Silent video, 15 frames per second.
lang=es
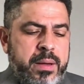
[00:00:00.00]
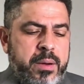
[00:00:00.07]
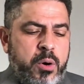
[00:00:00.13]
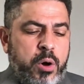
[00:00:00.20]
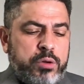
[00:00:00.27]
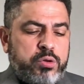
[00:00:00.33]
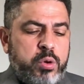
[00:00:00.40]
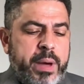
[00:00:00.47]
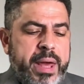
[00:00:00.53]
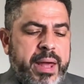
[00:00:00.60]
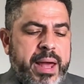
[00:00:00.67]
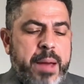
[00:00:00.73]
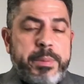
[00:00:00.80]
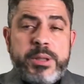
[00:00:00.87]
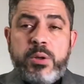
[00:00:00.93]
Josué
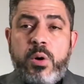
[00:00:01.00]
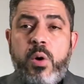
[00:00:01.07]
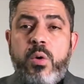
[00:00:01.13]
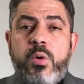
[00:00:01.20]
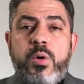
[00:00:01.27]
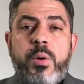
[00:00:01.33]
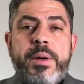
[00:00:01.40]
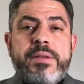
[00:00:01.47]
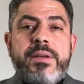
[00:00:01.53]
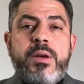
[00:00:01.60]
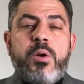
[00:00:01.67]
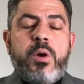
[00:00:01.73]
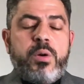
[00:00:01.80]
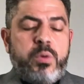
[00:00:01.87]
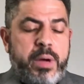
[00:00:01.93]
capítulo 1,
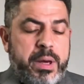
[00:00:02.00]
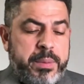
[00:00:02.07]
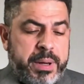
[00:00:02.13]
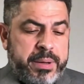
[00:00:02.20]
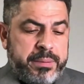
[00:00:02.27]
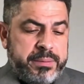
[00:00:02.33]
versículo 9